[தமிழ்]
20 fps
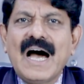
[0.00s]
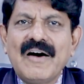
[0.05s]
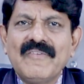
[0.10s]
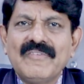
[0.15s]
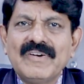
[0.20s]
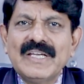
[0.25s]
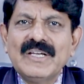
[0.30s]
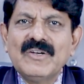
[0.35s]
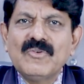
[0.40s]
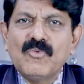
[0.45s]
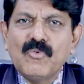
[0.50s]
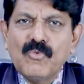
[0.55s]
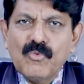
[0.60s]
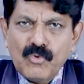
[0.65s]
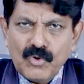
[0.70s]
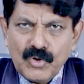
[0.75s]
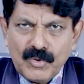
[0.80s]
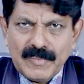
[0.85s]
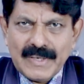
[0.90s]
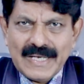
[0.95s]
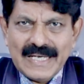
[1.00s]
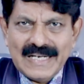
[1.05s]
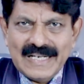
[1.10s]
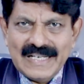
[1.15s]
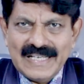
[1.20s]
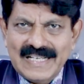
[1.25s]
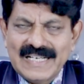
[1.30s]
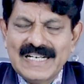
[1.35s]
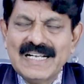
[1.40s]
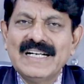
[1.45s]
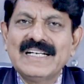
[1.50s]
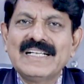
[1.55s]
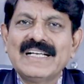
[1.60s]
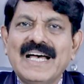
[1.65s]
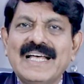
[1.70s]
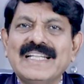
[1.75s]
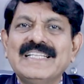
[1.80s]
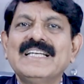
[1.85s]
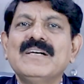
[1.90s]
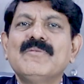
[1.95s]
அவை உண்மை அல்ல ஏன்னா
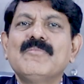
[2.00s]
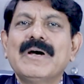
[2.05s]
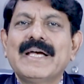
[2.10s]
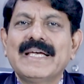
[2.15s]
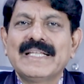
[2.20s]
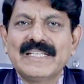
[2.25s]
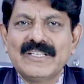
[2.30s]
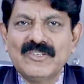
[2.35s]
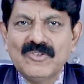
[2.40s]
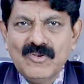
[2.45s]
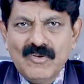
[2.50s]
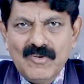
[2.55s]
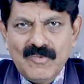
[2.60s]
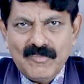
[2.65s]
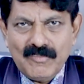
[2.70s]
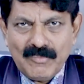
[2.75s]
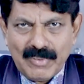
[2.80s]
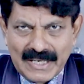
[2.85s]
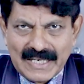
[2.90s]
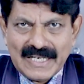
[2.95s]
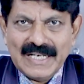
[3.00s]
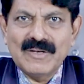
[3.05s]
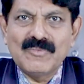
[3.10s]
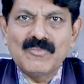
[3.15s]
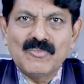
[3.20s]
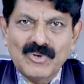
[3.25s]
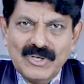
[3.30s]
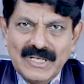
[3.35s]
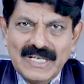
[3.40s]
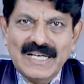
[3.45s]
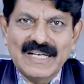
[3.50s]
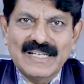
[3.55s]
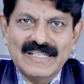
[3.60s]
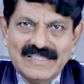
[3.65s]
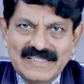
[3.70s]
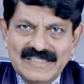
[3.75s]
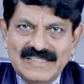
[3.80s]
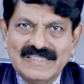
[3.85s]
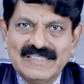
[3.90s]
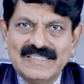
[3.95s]
நீங்கள் அதிகமாக எதையும் பண்ணிட
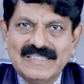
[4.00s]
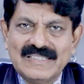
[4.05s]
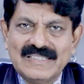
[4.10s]
முடியாது